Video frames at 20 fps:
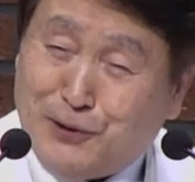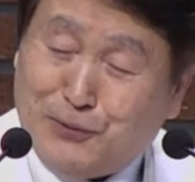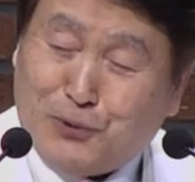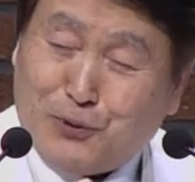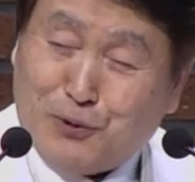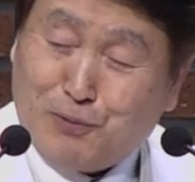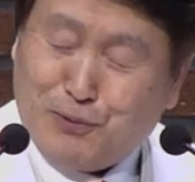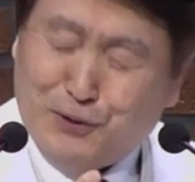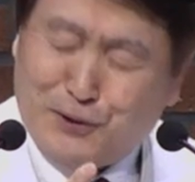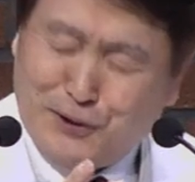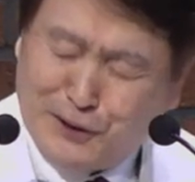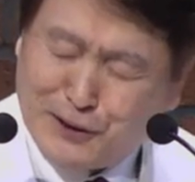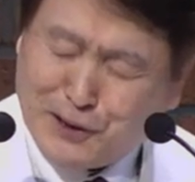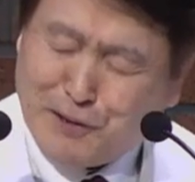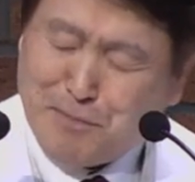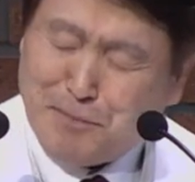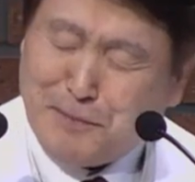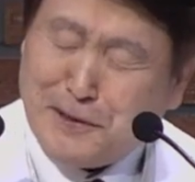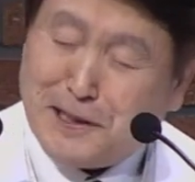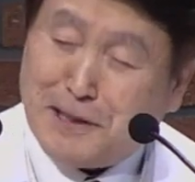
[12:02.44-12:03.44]
5분
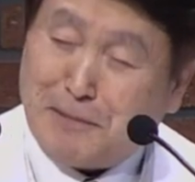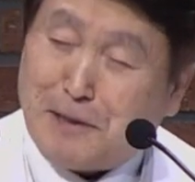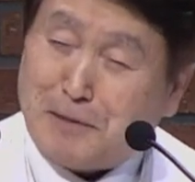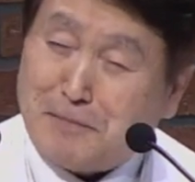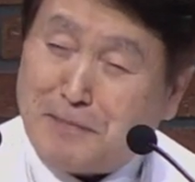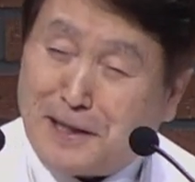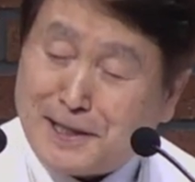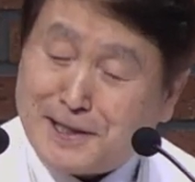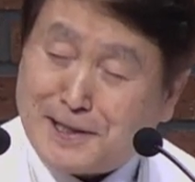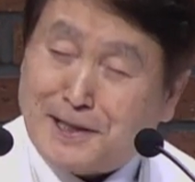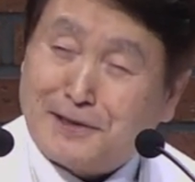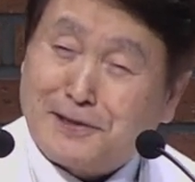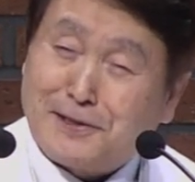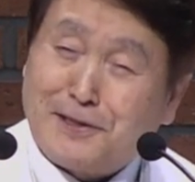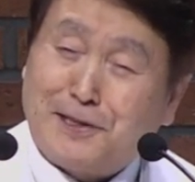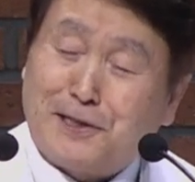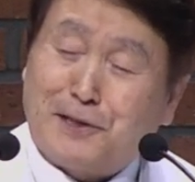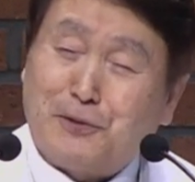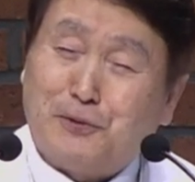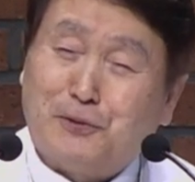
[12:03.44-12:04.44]
형입니다만
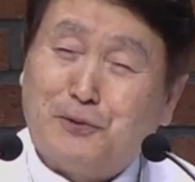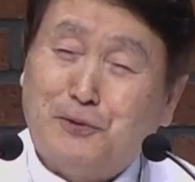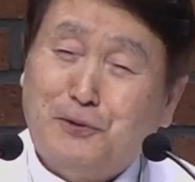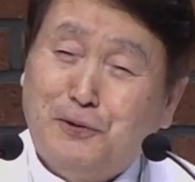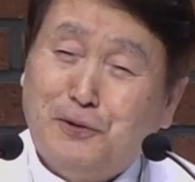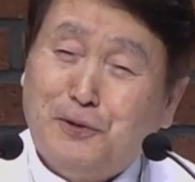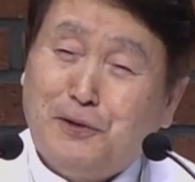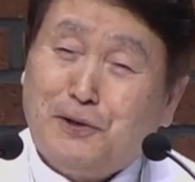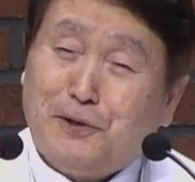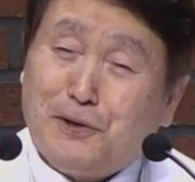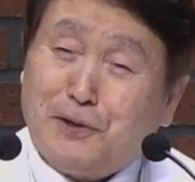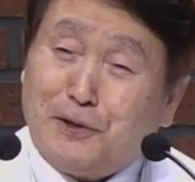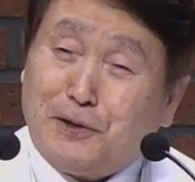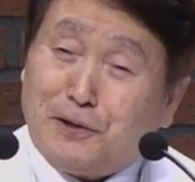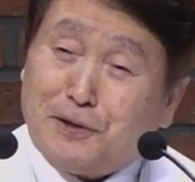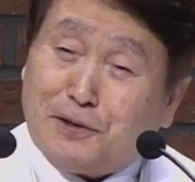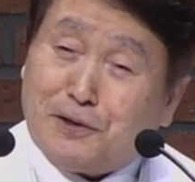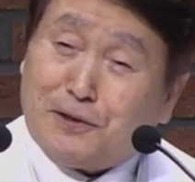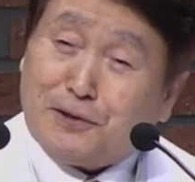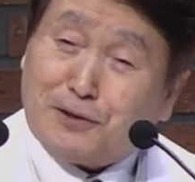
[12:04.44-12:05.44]
박상은 장로
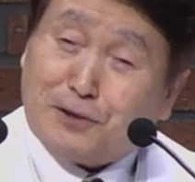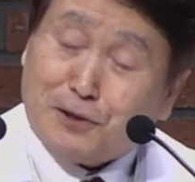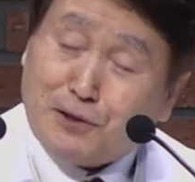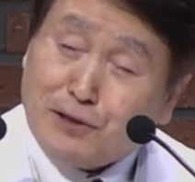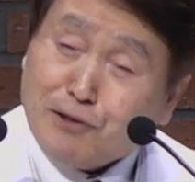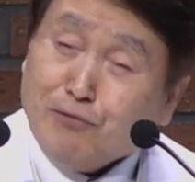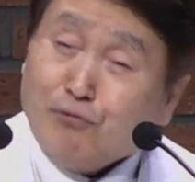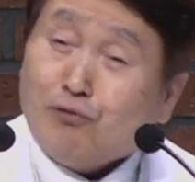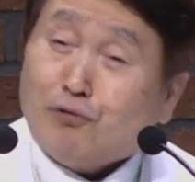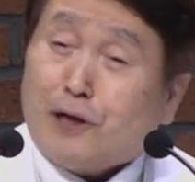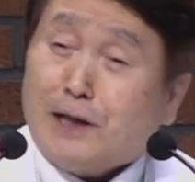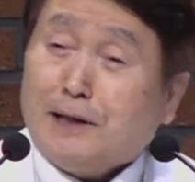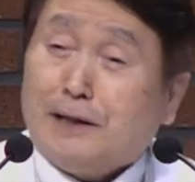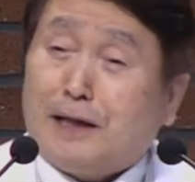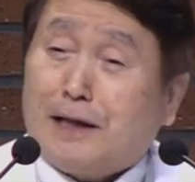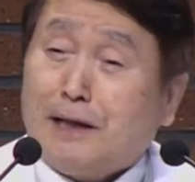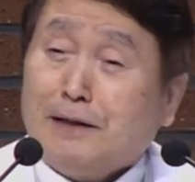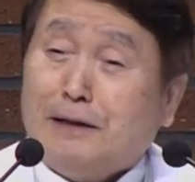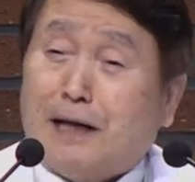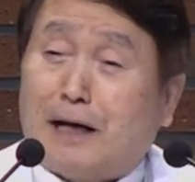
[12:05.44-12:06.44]
저 친구랑
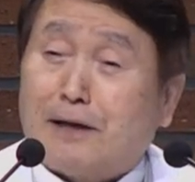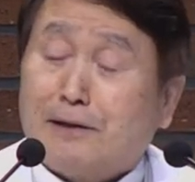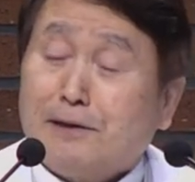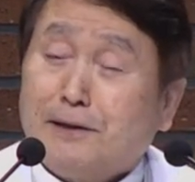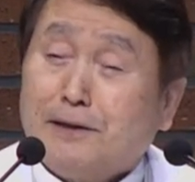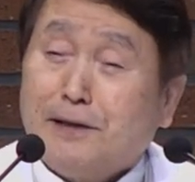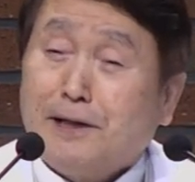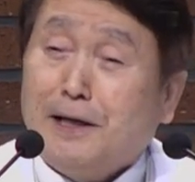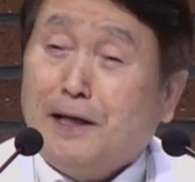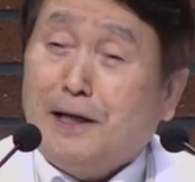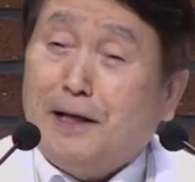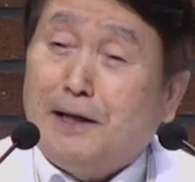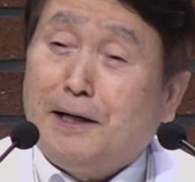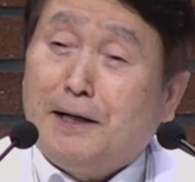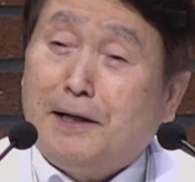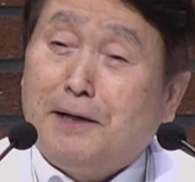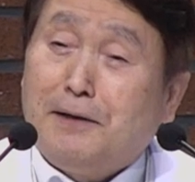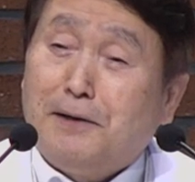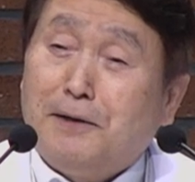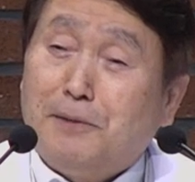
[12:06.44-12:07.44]
나랑 다른 게
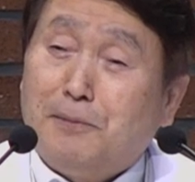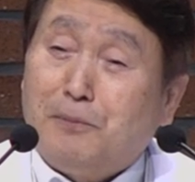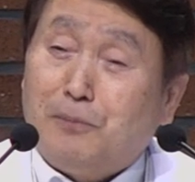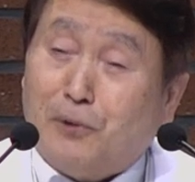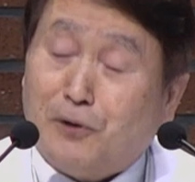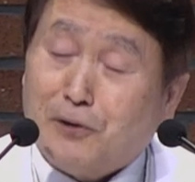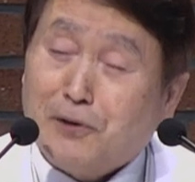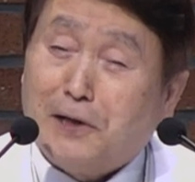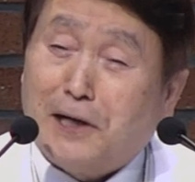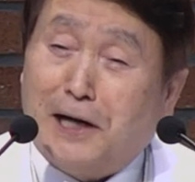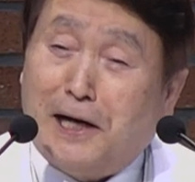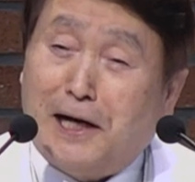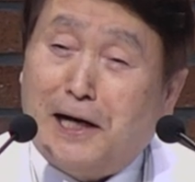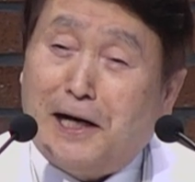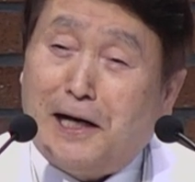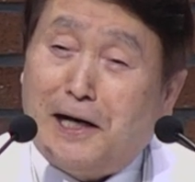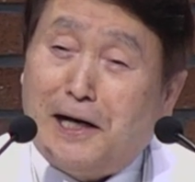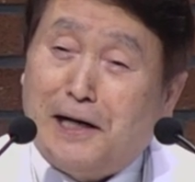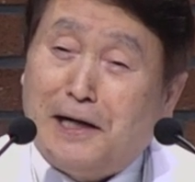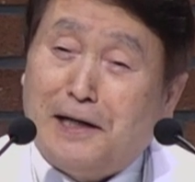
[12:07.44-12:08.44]

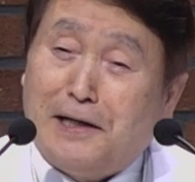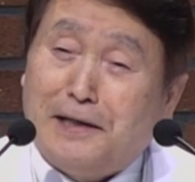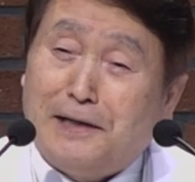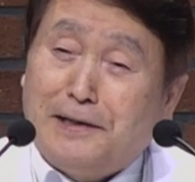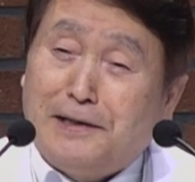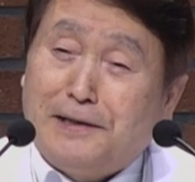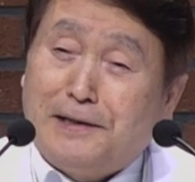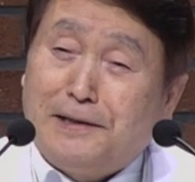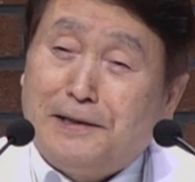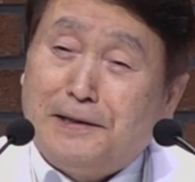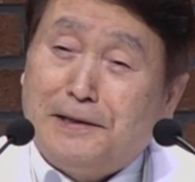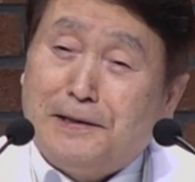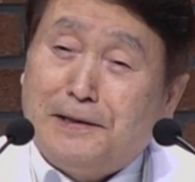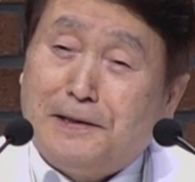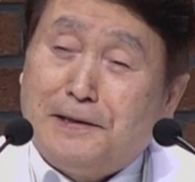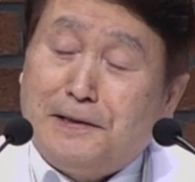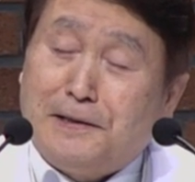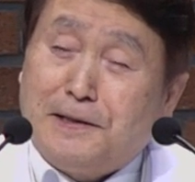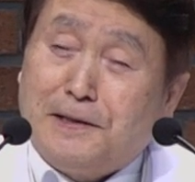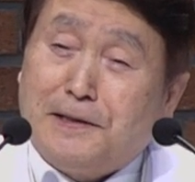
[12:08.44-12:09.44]
뭔가
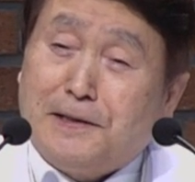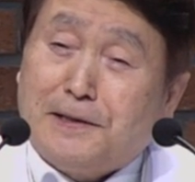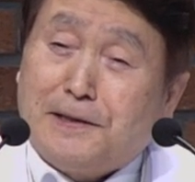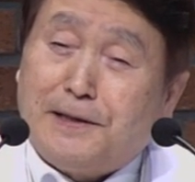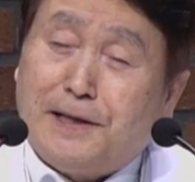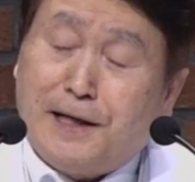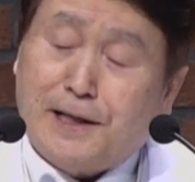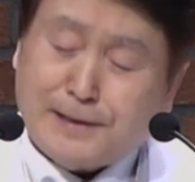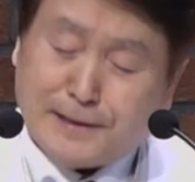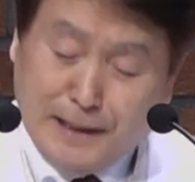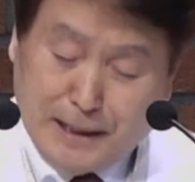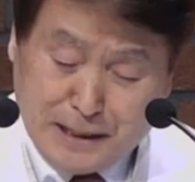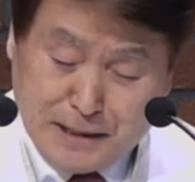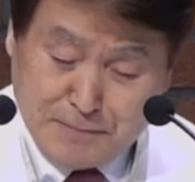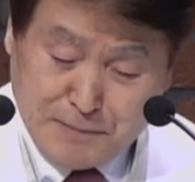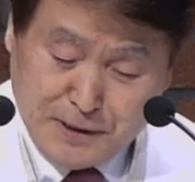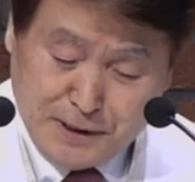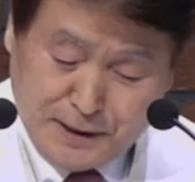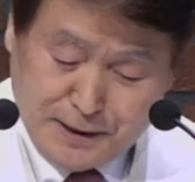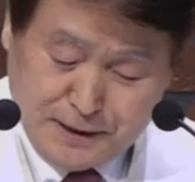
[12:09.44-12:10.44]
내
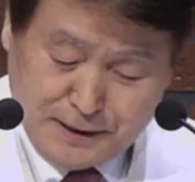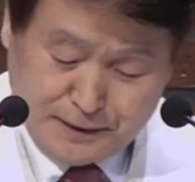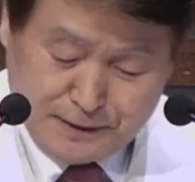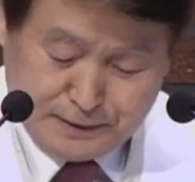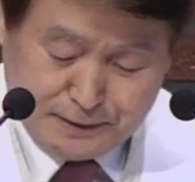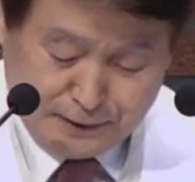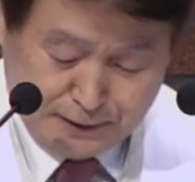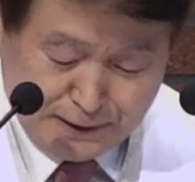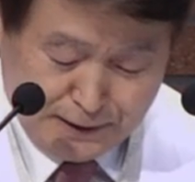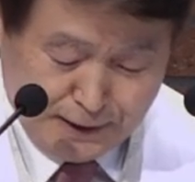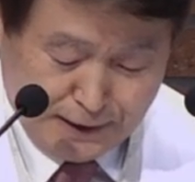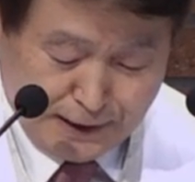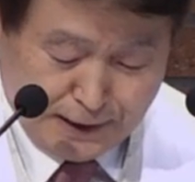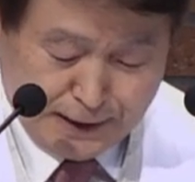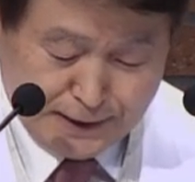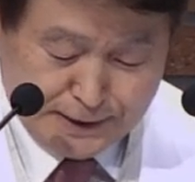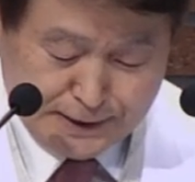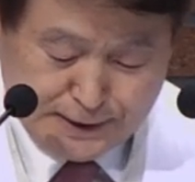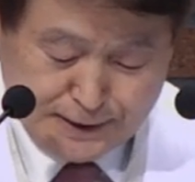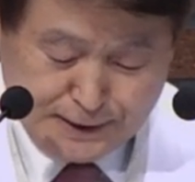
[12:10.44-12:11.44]
삶이 그렇게
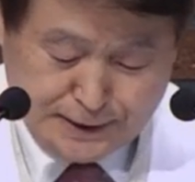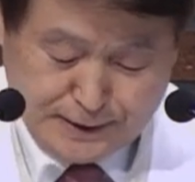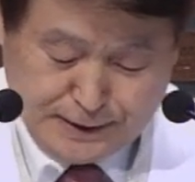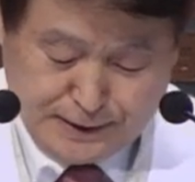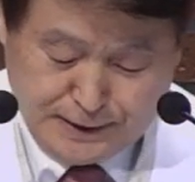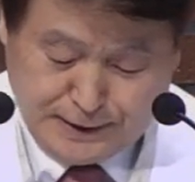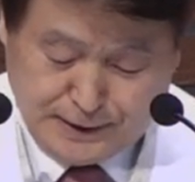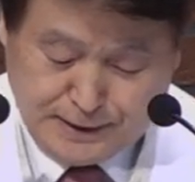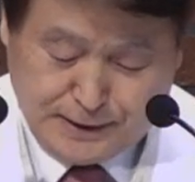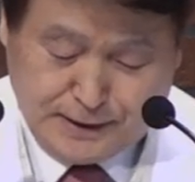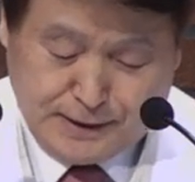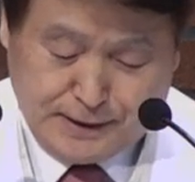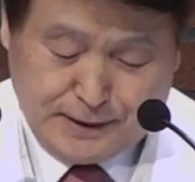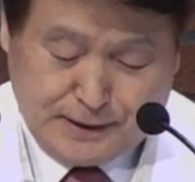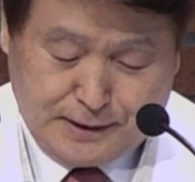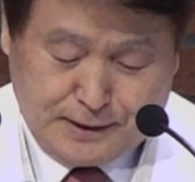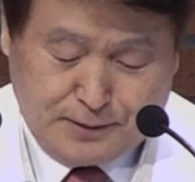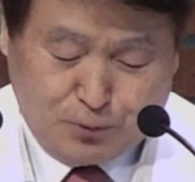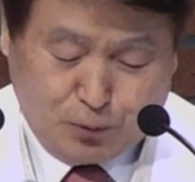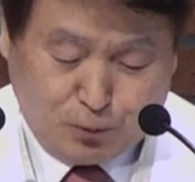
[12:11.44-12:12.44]
같이
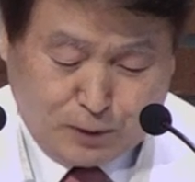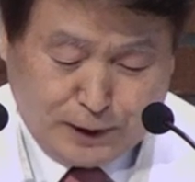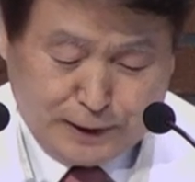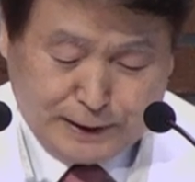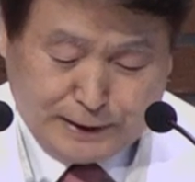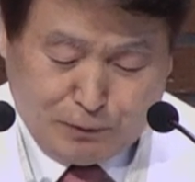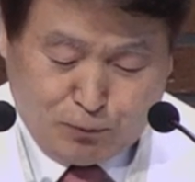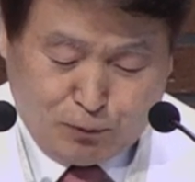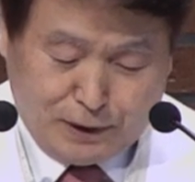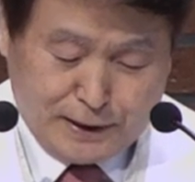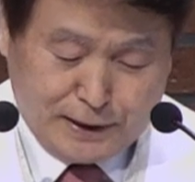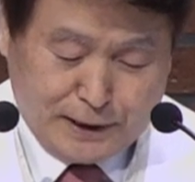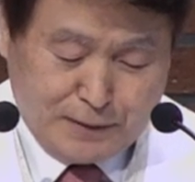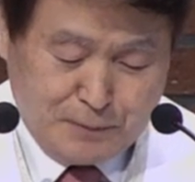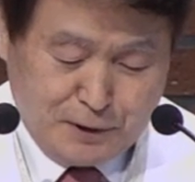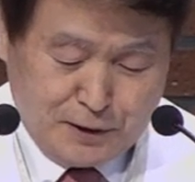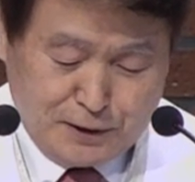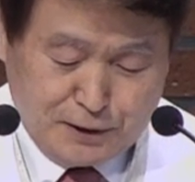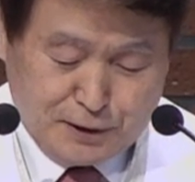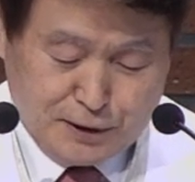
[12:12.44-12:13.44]
똑같다고
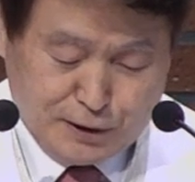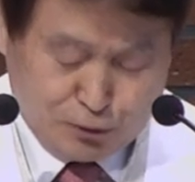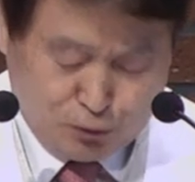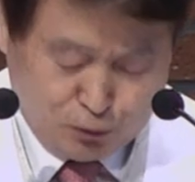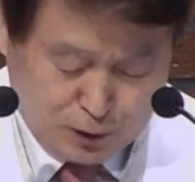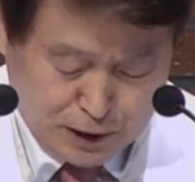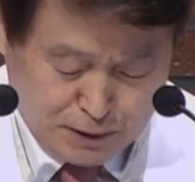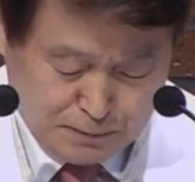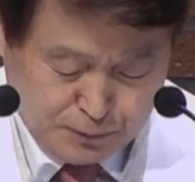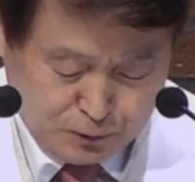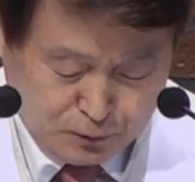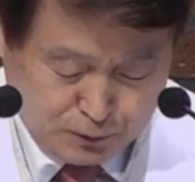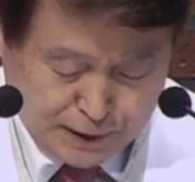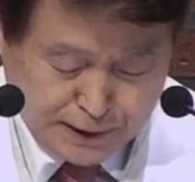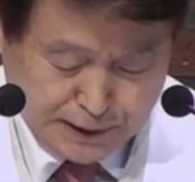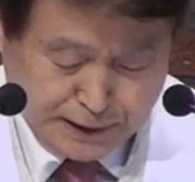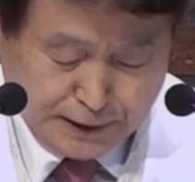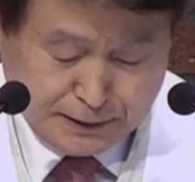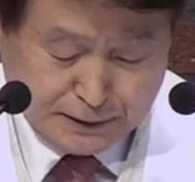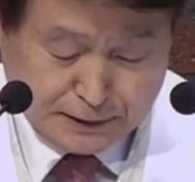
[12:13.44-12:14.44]
한다면 지속할 필요가
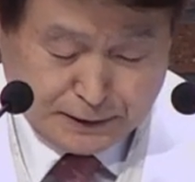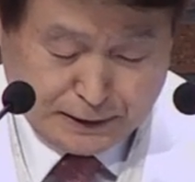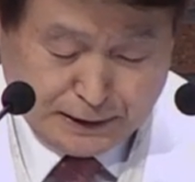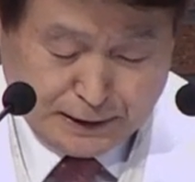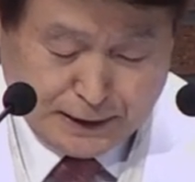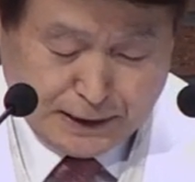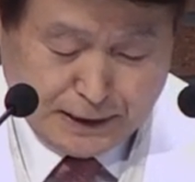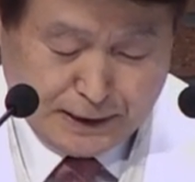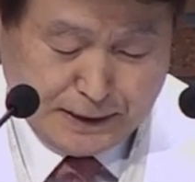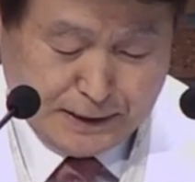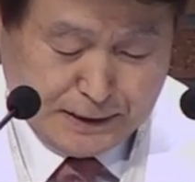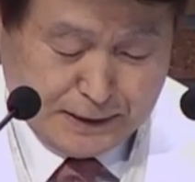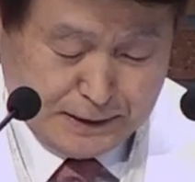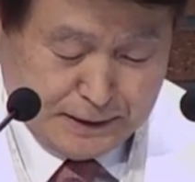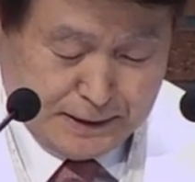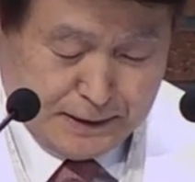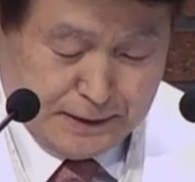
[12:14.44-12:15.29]
있겠는가